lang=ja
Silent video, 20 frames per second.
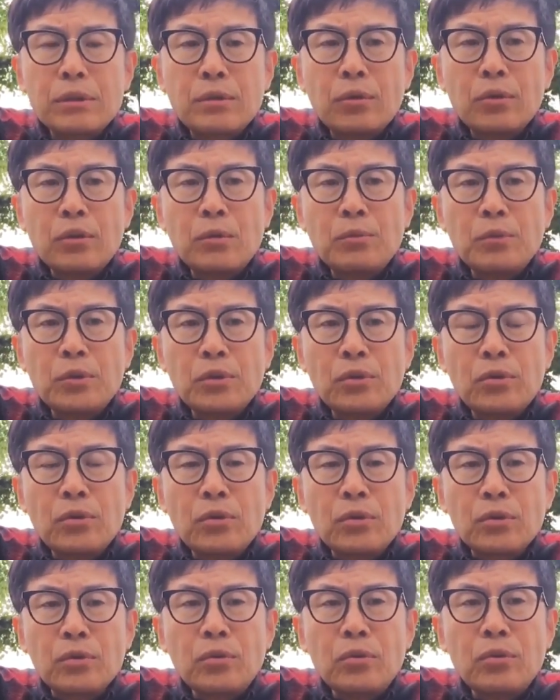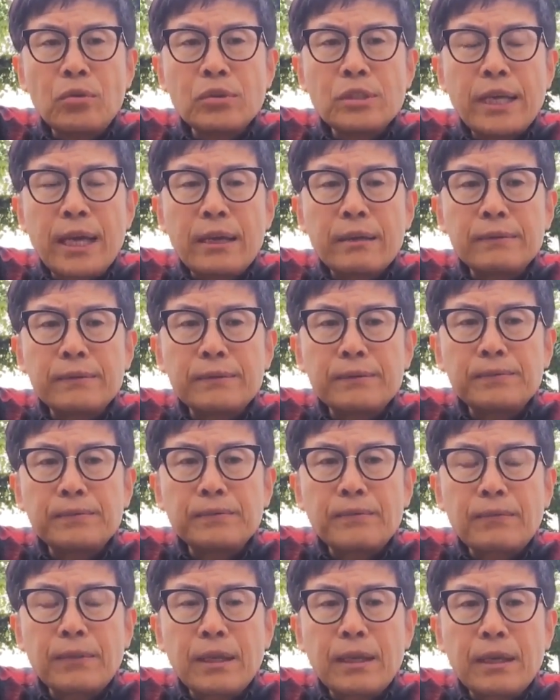子供の頃、当然
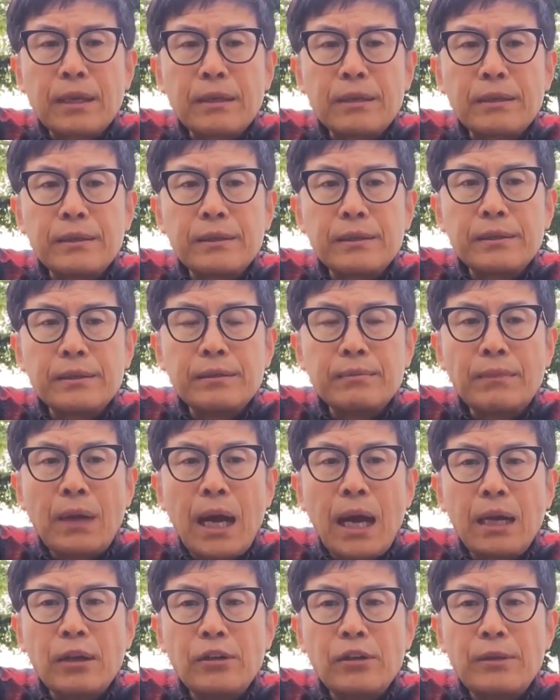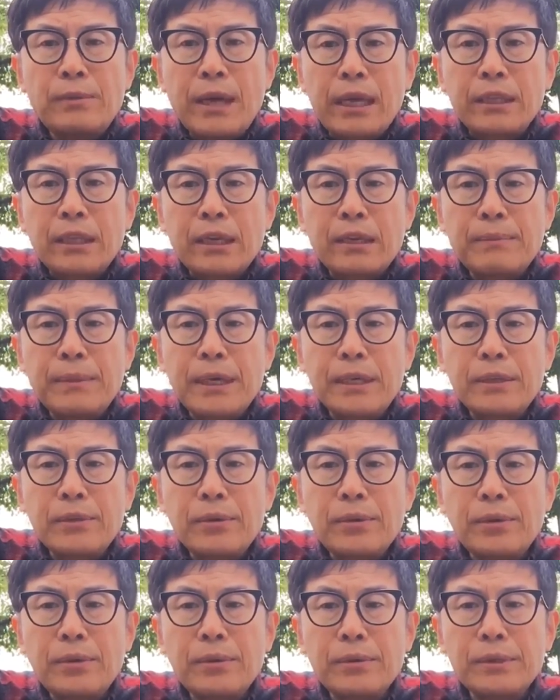ある意味当たり前
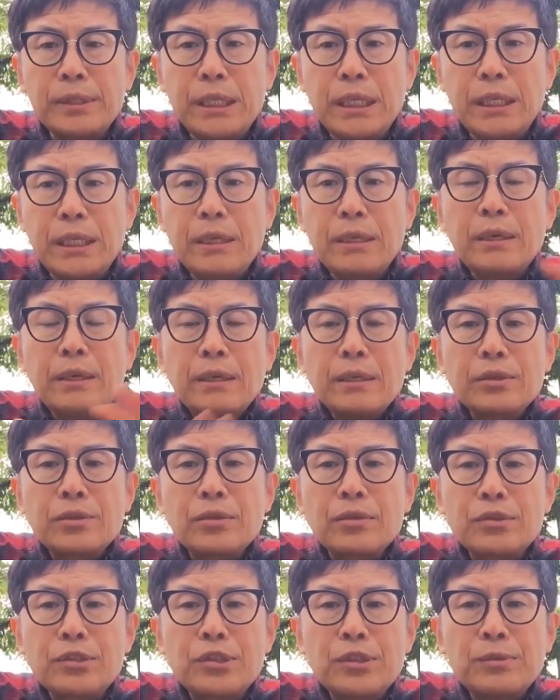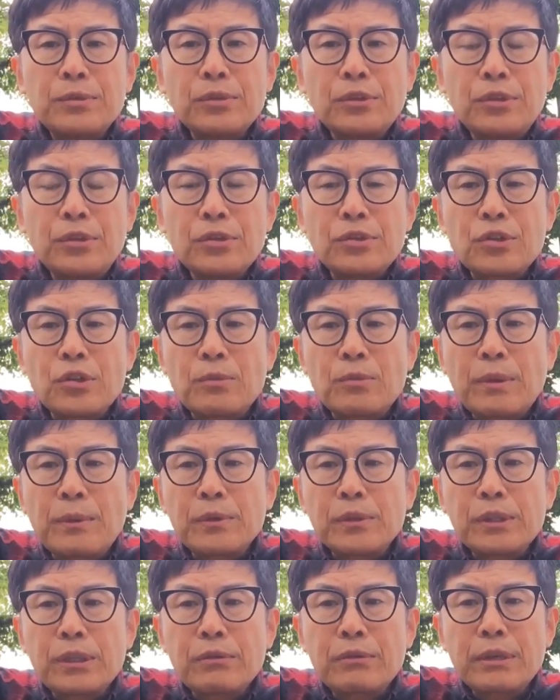のようにその自分の命を
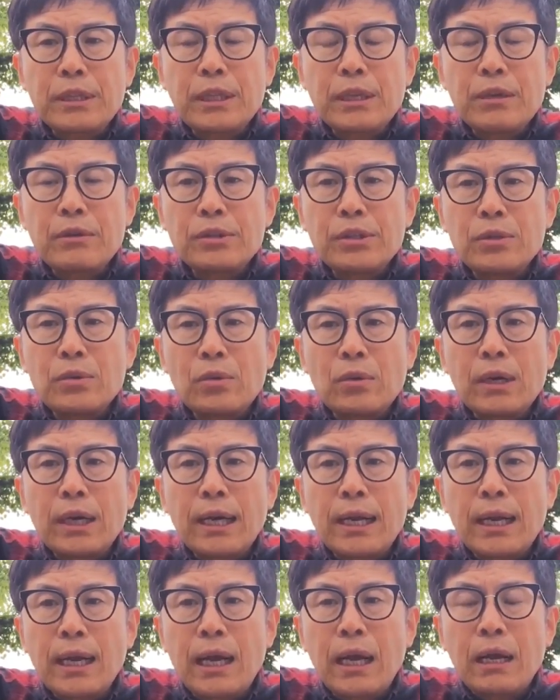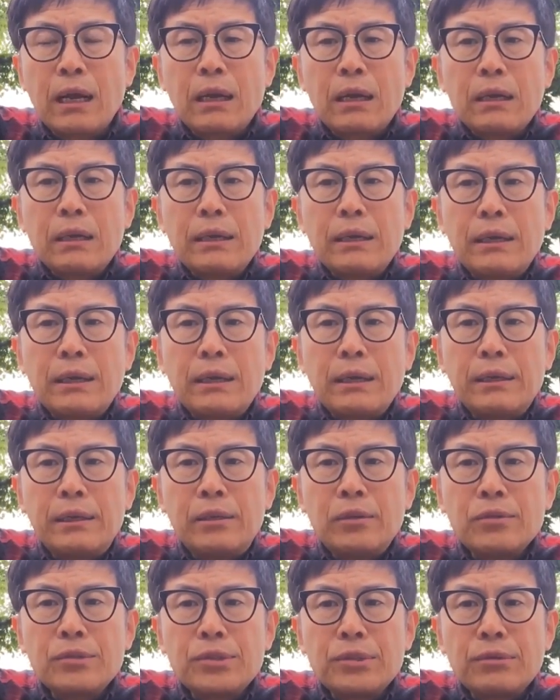守ってくれている人から、
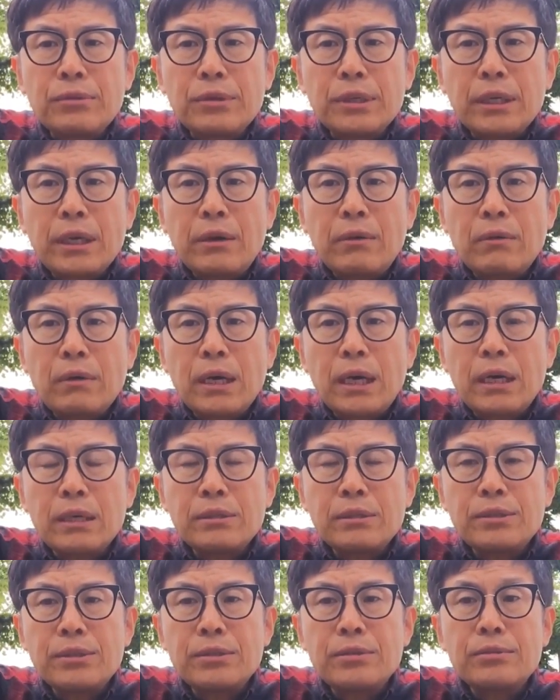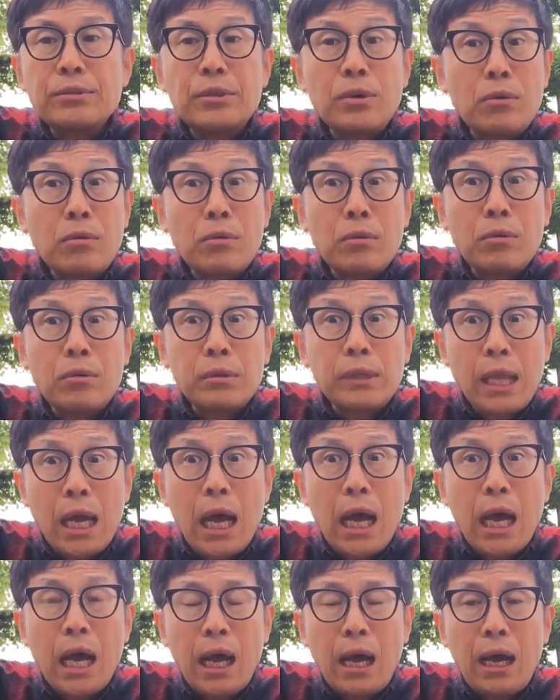命の危険を感じるよう
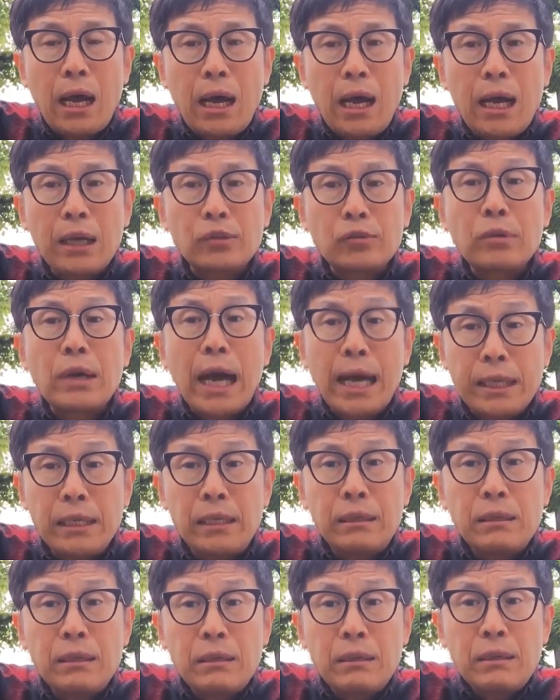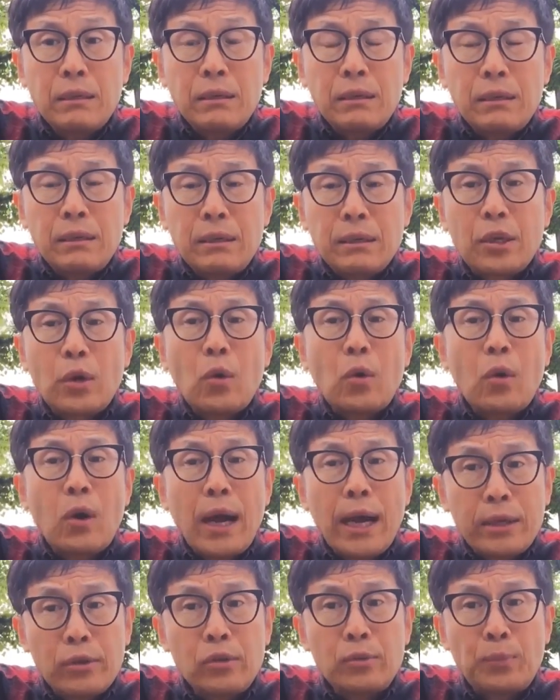な迫害、脅
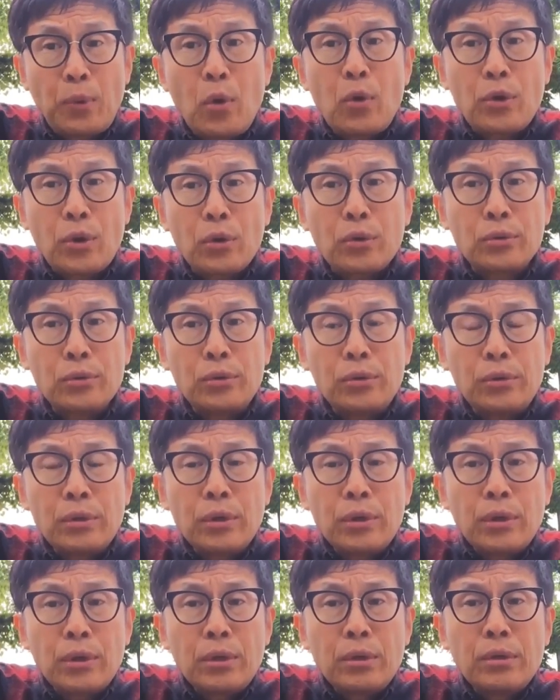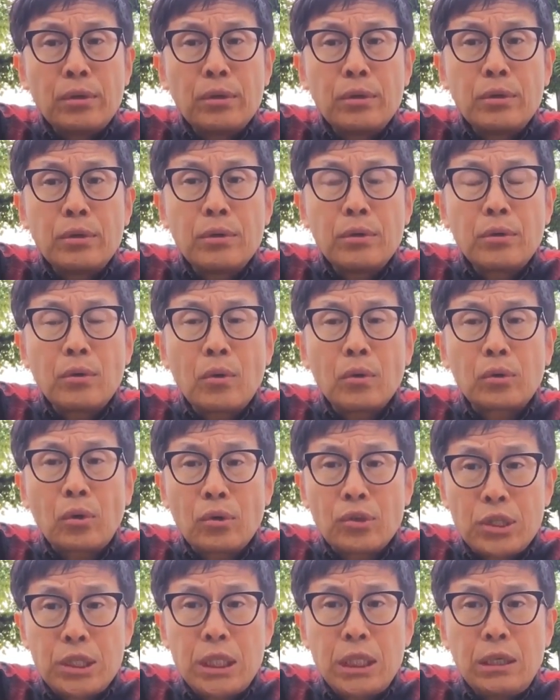迫、暴力、
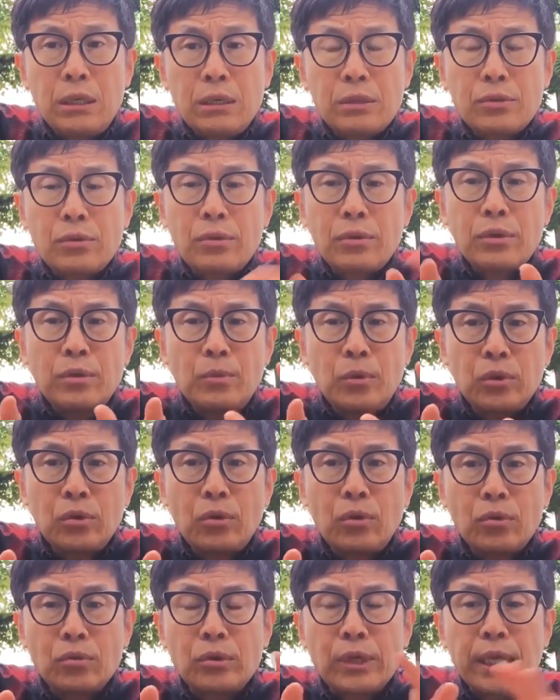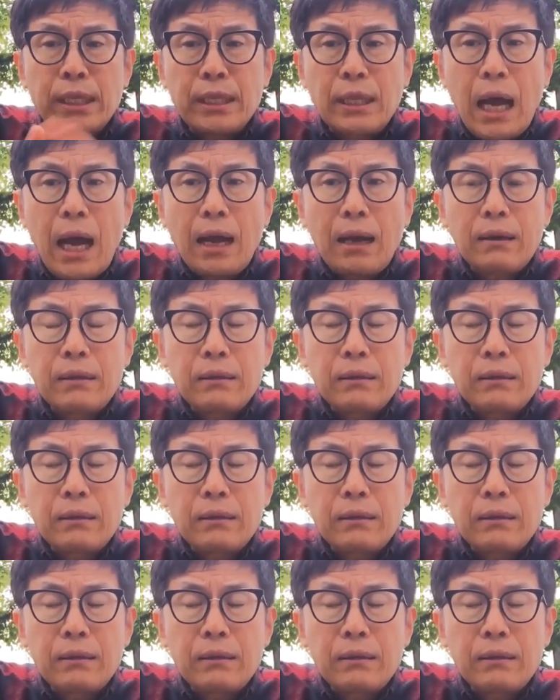脅し、そういうものを受けた